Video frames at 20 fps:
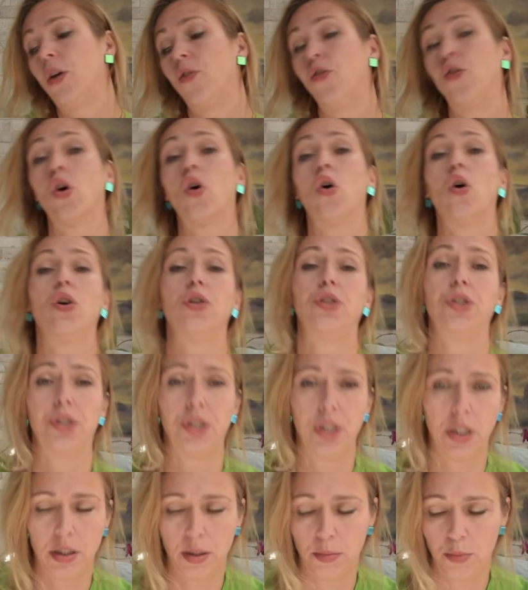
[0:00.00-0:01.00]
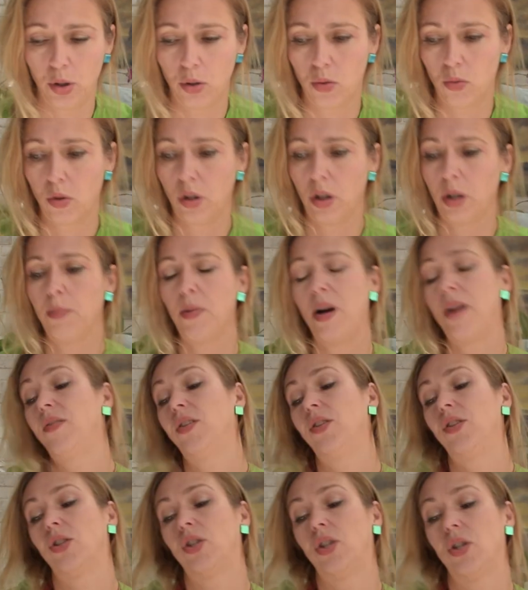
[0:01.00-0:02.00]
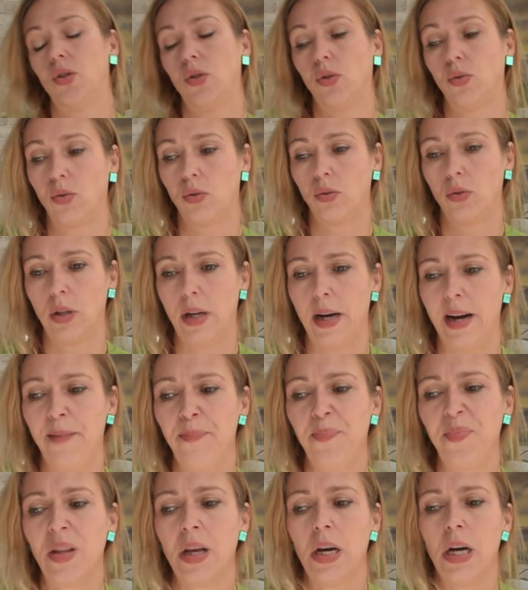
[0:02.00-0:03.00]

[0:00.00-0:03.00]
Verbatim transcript: dogodzić jednym i drugim, a wiecie, że jest to trudne,